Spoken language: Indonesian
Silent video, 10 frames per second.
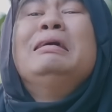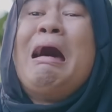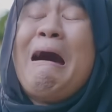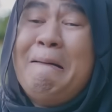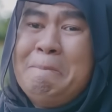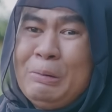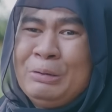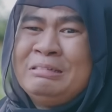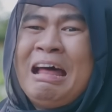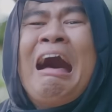Ya
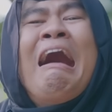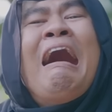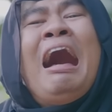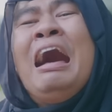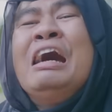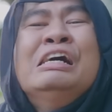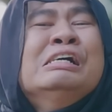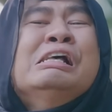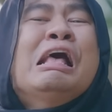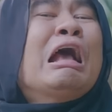ampun, nak.
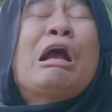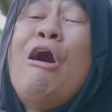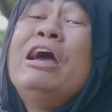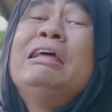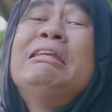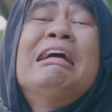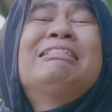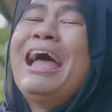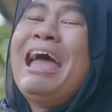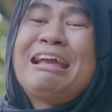Kok Indah
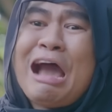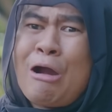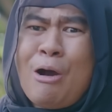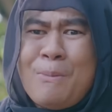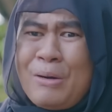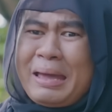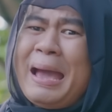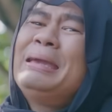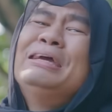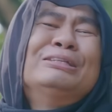tega ngomong
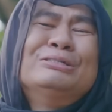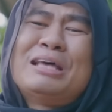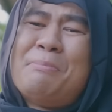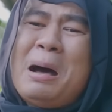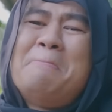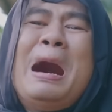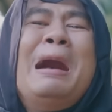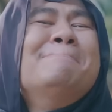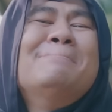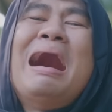kayak gitu sama
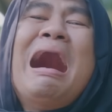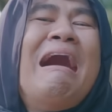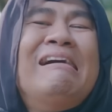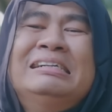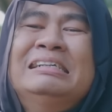mama?